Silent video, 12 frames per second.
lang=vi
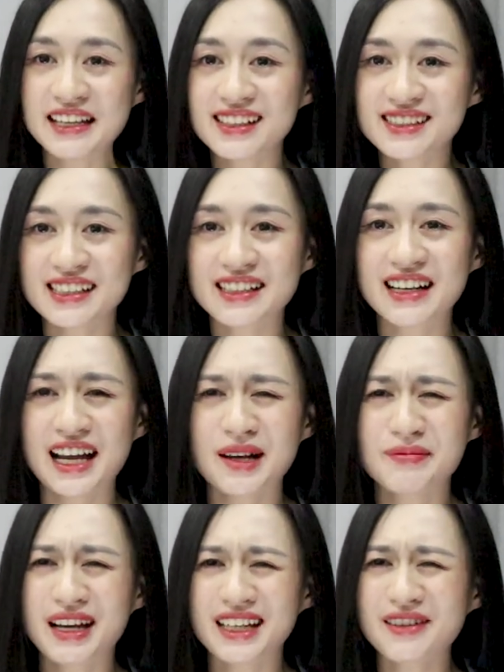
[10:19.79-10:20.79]
hiện ra rằng là
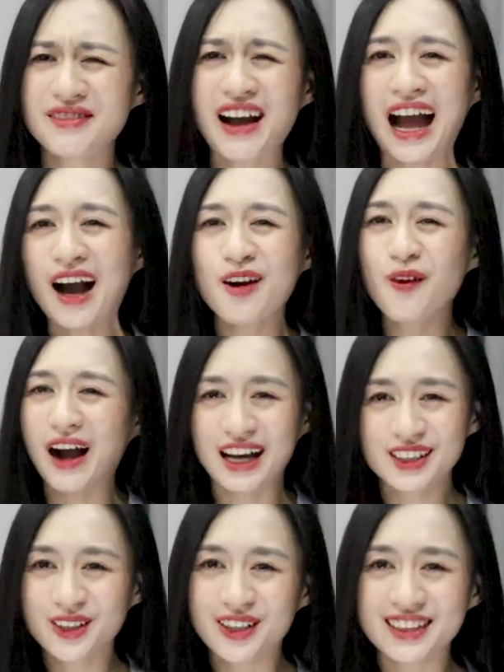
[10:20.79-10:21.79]
bạn đang vã quá
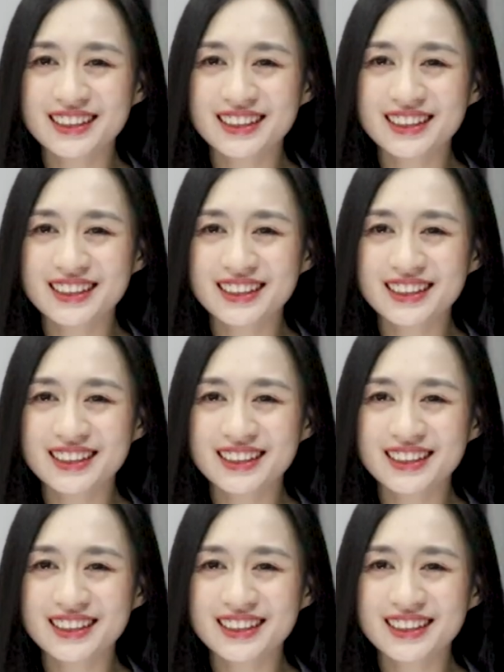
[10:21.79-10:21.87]
rồi.